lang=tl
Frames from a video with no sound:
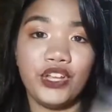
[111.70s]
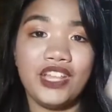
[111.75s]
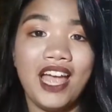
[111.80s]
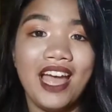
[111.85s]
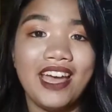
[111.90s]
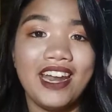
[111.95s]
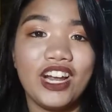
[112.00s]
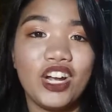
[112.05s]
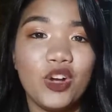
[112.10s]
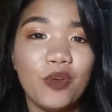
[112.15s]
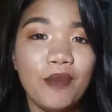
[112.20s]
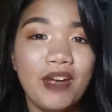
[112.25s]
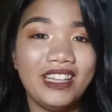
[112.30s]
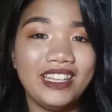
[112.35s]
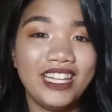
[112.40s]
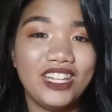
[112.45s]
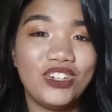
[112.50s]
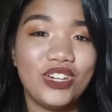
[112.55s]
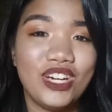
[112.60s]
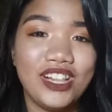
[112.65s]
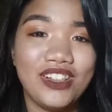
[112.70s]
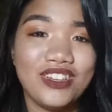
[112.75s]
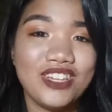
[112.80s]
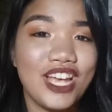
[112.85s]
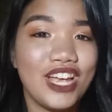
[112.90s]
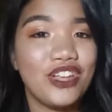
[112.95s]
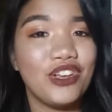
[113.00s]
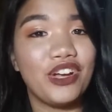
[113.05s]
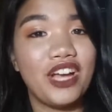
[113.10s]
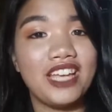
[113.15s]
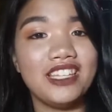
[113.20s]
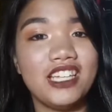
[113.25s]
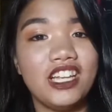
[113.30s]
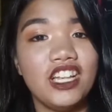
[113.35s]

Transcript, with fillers: yun, recommended ko rito sa inyo guys.